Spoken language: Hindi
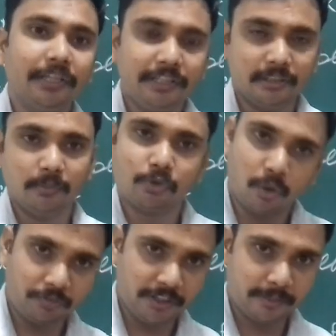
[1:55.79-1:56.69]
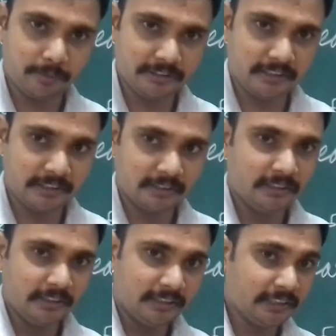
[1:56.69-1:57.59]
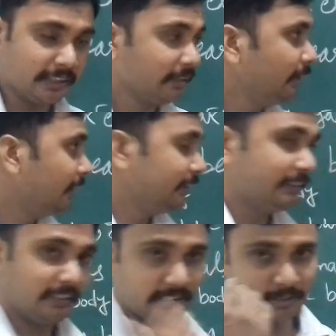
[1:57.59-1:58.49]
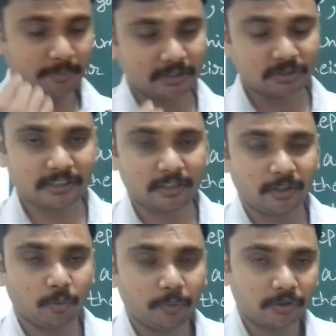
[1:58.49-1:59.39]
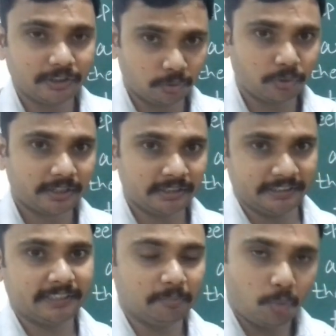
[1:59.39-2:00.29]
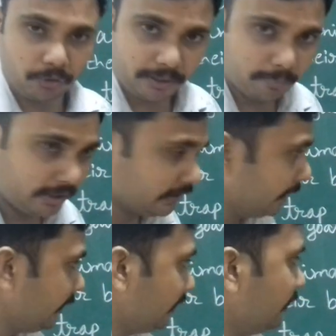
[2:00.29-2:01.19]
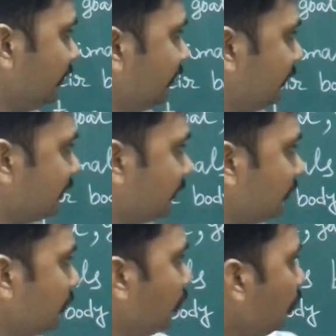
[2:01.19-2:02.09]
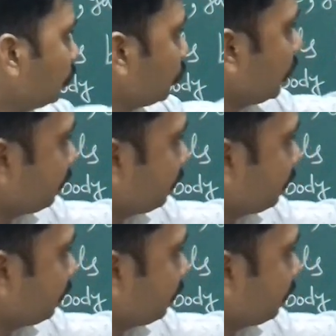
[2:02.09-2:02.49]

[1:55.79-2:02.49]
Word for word: एकदम सॉफ्ट एयर प्रेजेंट है ठीक है इसी तरह से हमारे सर के ऊपर ये थोड़े क्या थिक मोटे बाल ठीक है ना इस तरह तो द